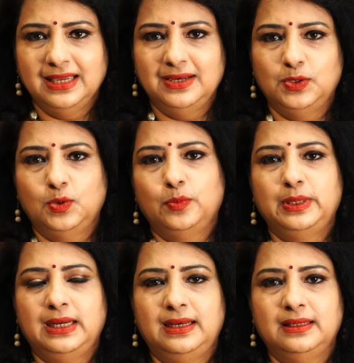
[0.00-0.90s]
ஸ்கின்னுக்கு
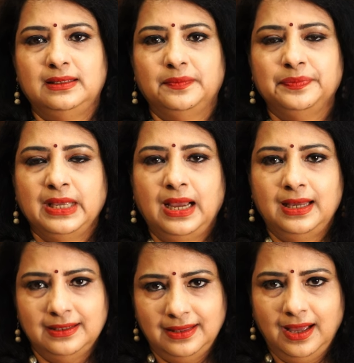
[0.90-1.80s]
ரொம்ப நல்லது
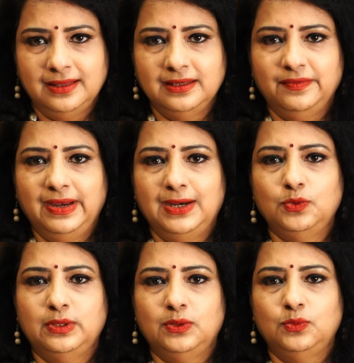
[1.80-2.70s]
அதுதான் அதுக்கு
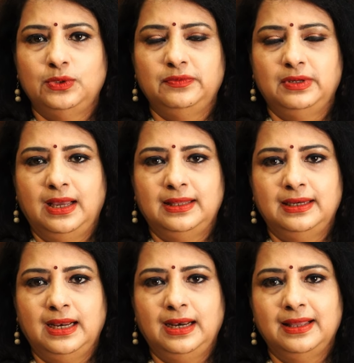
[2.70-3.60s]
வேணுங்கிற உணவு
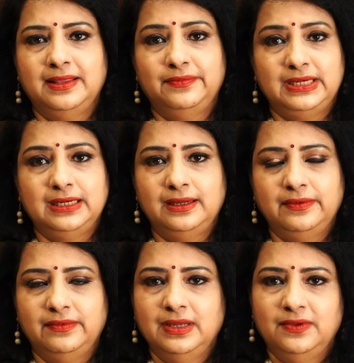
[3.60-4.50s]
அதனால் அதை விட்டுட்டு
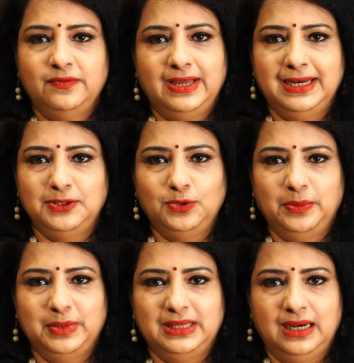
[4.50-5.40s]
வேறு
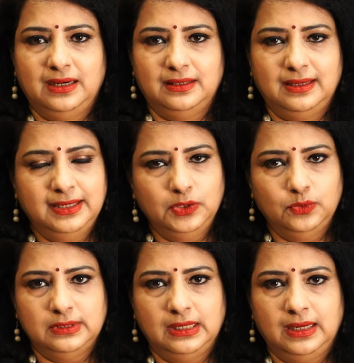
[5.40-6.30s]
எதையும் நம்ம தேடுறதில்
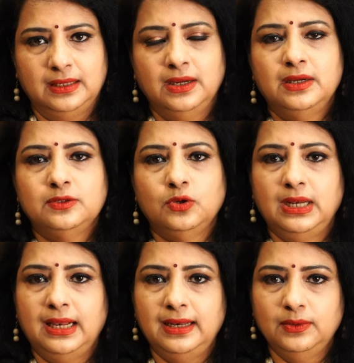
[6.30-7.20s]
யூஸ் இல்லை ஸோ
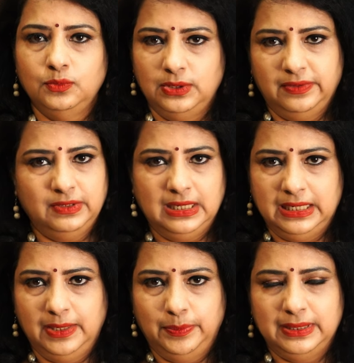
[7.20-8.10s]
நல்ல உணவு
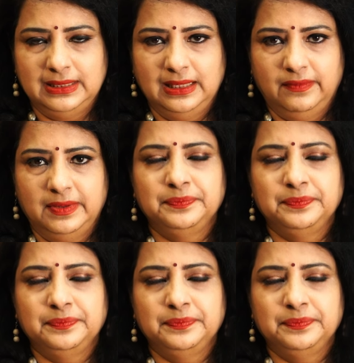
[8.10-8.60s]
கண்டிப்பாக தேவை